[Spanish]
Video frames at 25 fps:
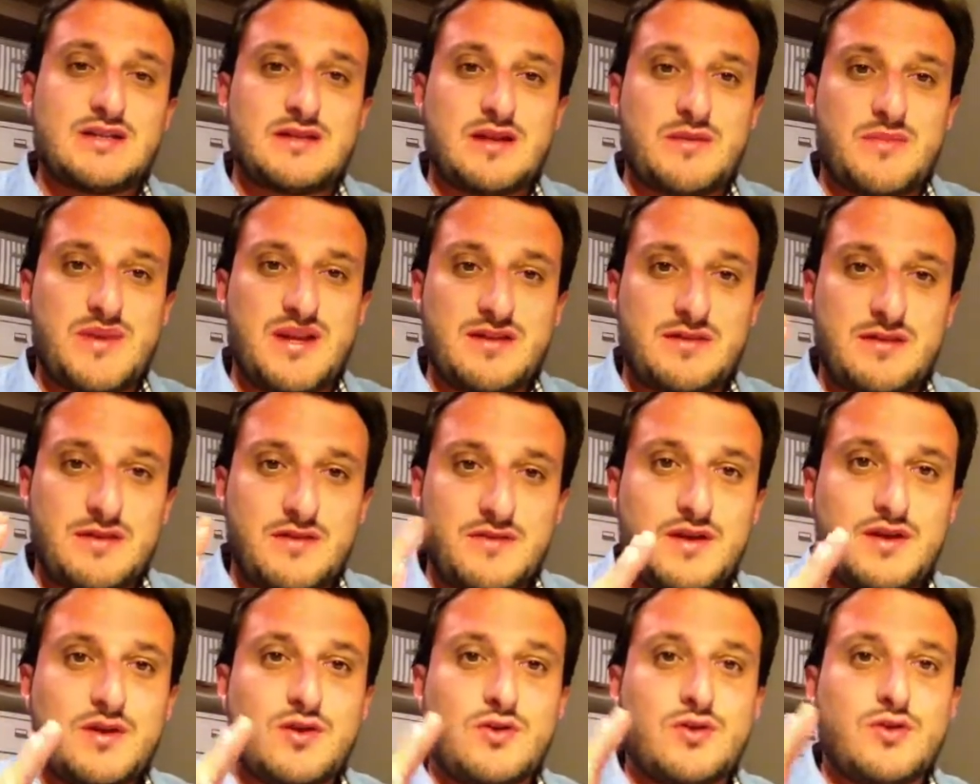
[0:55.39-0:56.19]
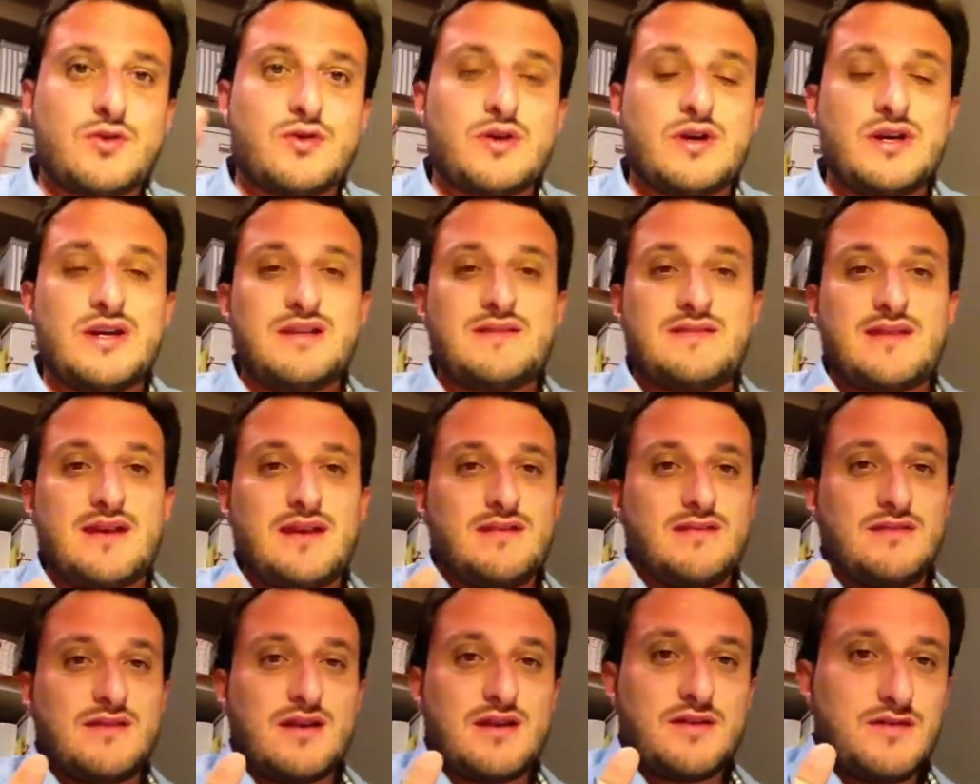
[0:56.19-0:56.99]
entre 25 y
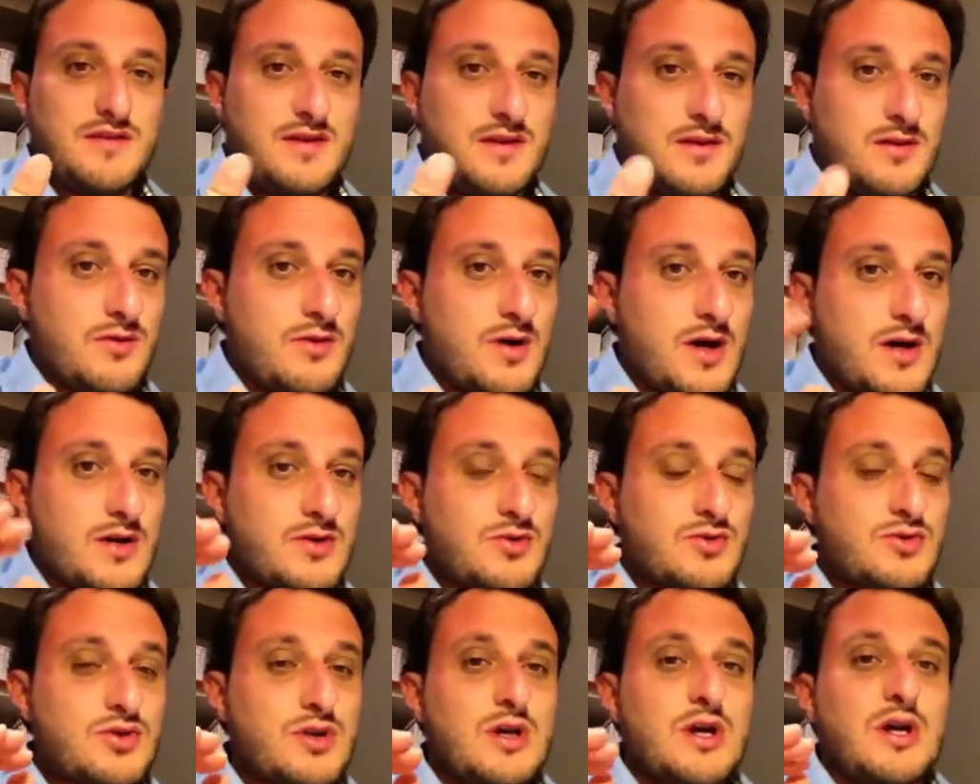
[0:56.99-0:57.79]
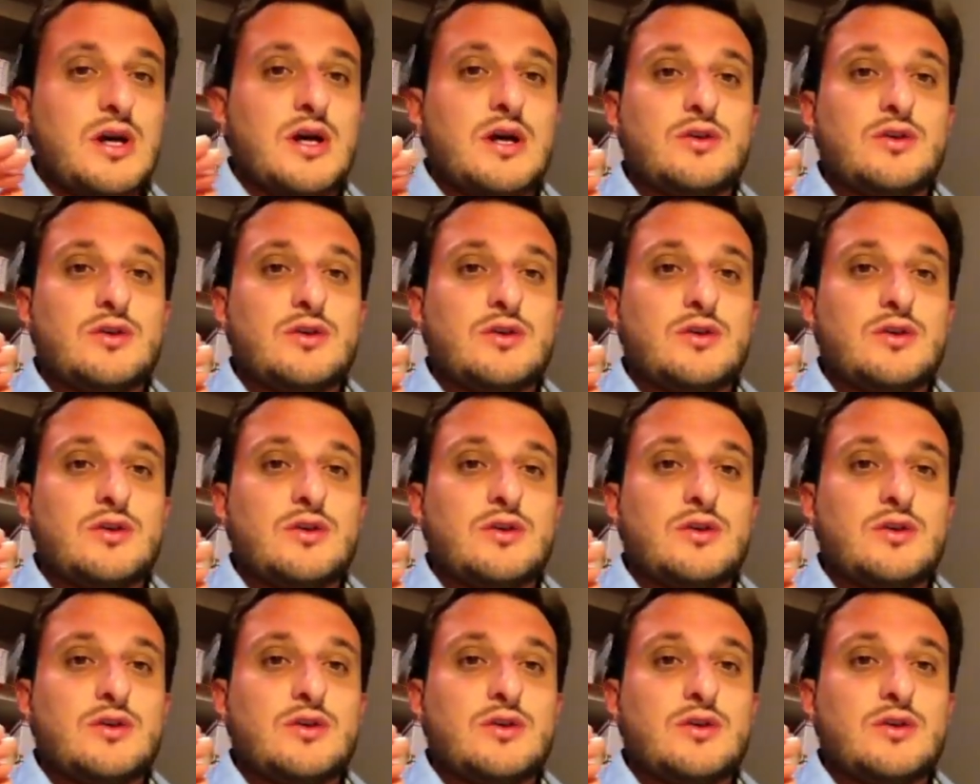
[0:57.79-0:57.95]
35 años.